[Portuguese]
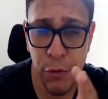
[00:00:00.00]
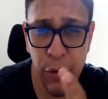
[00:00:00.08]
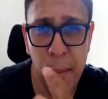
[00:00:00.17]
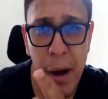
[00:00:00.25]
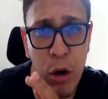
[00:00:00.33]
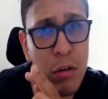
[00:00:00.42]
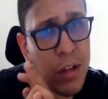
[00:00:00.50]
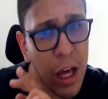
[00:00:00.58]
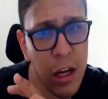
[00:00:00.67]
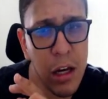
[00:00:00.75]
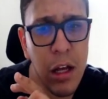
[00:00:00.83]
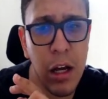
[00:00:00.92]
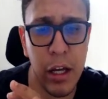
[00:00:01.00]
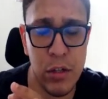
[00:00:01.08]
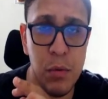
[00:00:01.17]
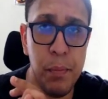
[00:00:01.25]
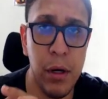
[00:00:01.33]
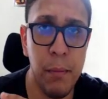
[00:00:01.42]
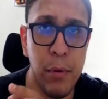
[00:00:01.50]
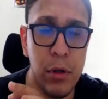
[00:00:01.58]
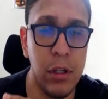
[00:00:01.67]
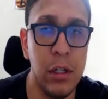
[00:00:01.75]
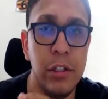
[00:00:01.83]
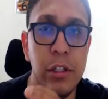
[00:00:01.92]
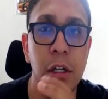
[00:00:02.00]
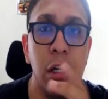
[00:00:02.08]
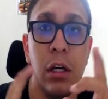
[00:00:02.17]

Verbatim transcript: farmacotécnica, que é super importante.